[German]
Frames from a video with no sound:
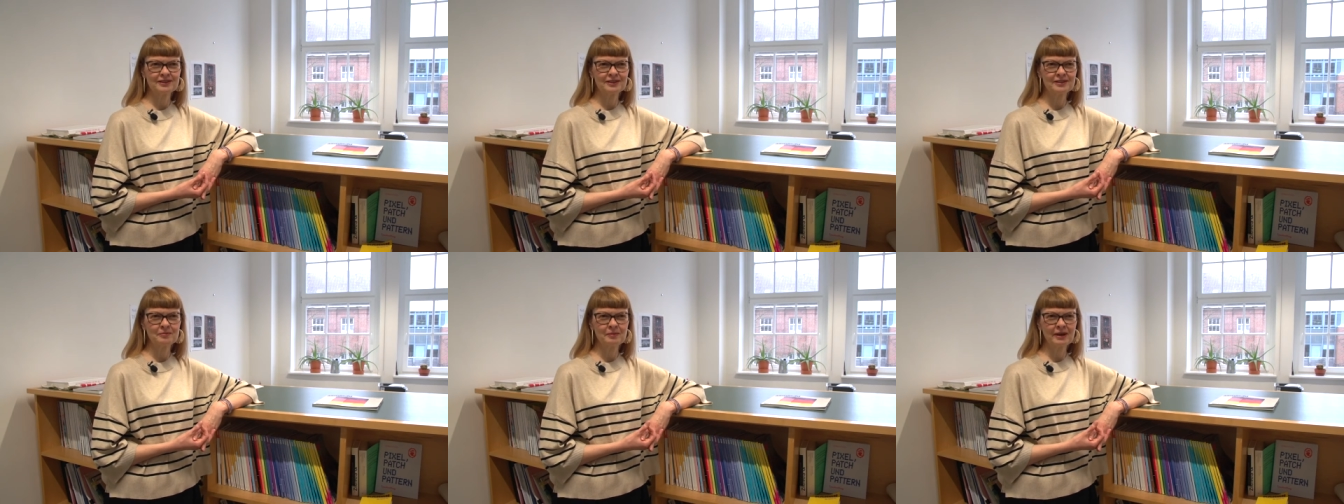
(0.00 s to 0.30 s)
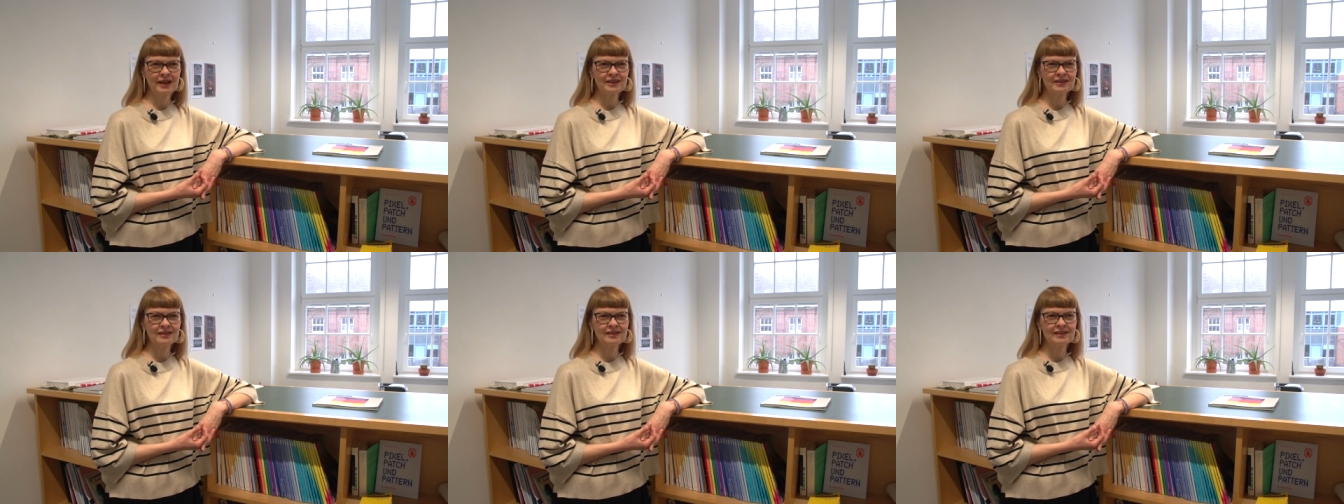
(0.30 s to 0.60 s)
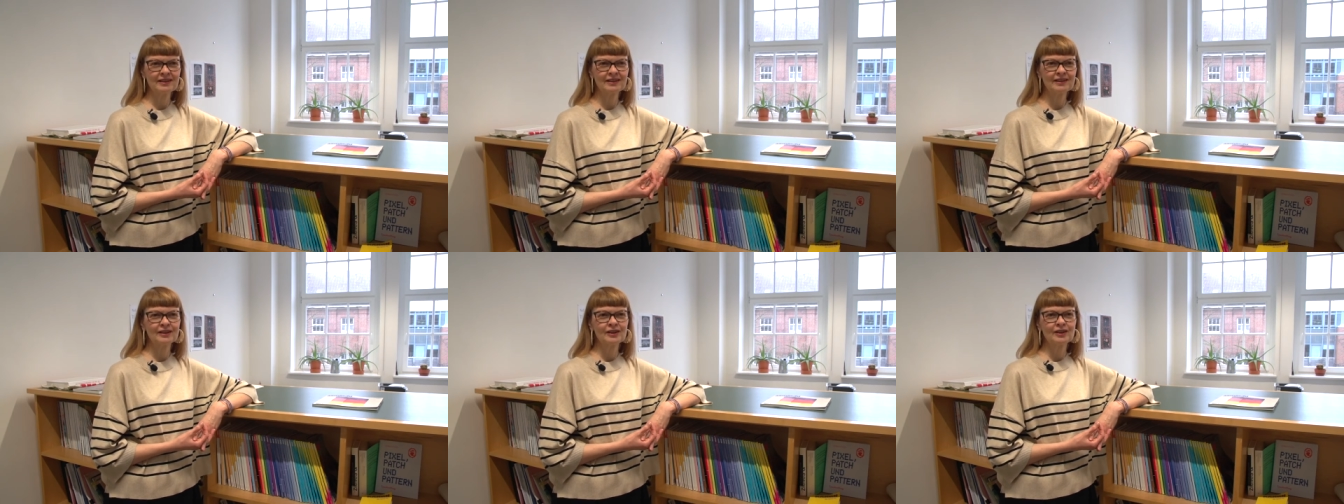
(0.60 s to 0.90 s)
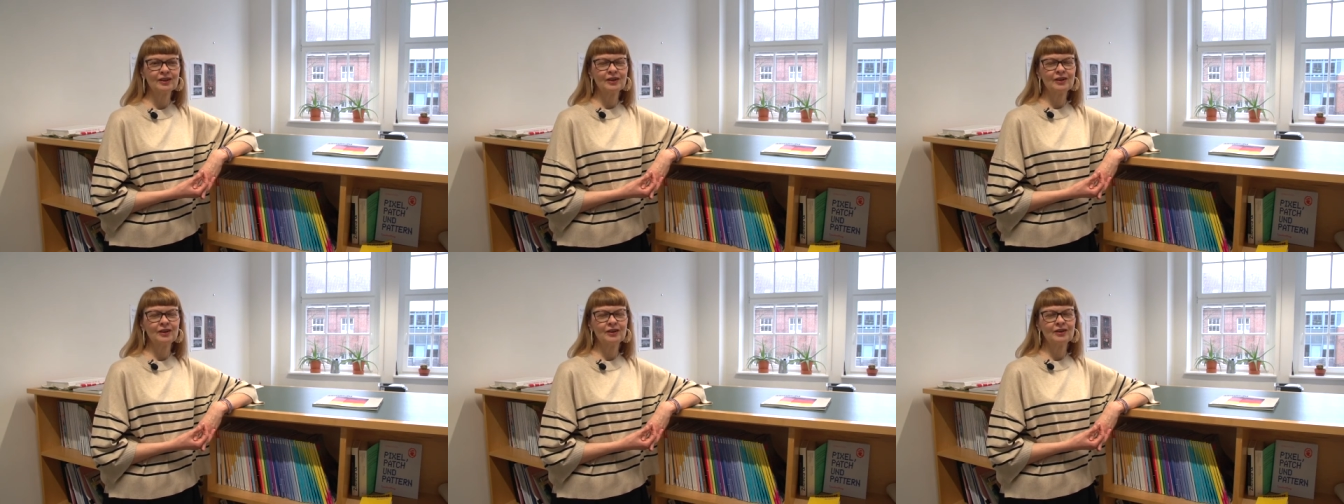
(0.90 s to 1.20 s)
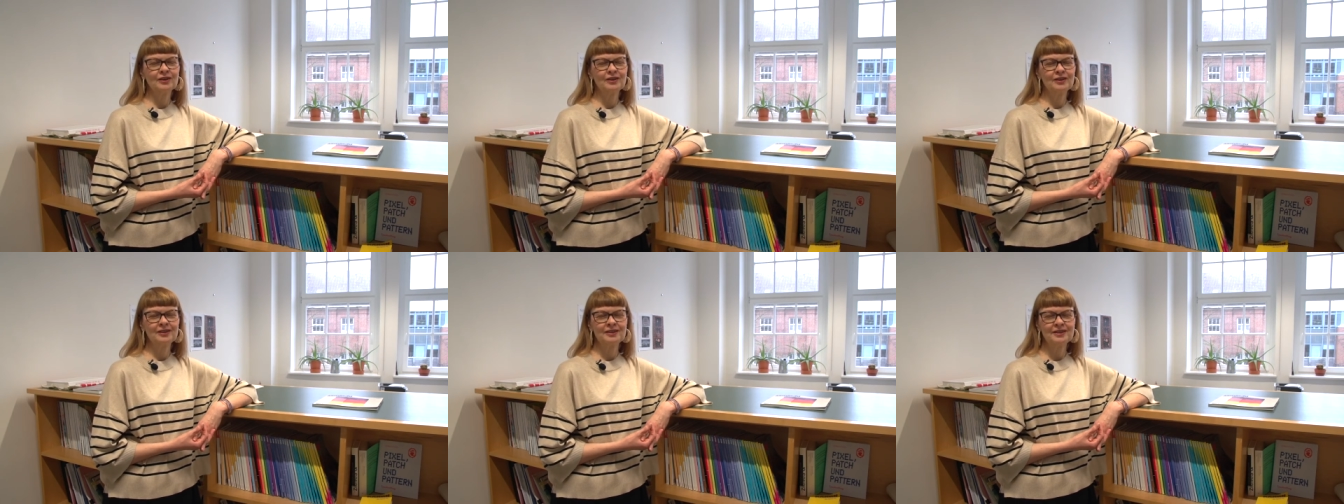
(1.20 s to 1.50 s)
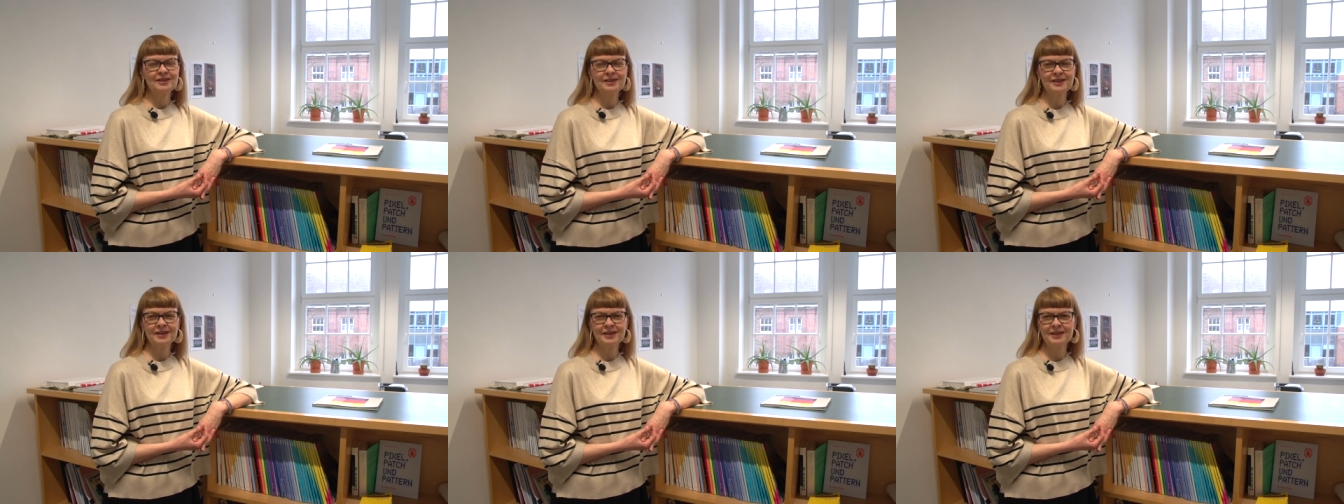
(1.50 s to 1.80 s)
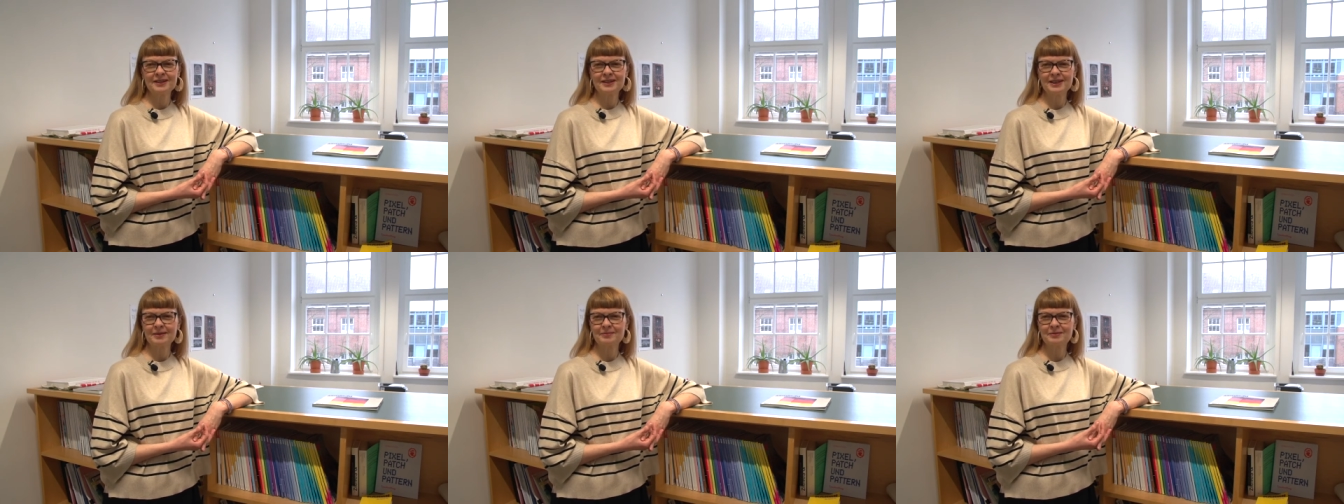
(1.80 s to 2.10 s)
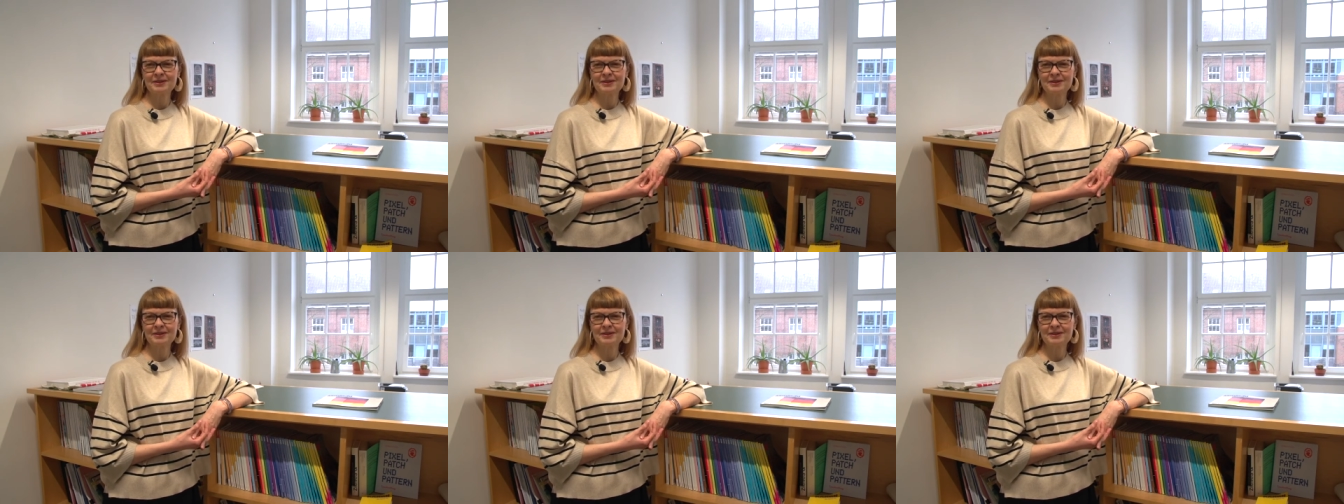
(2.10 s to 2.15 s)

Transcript: sind Männer. Und äh, ich habe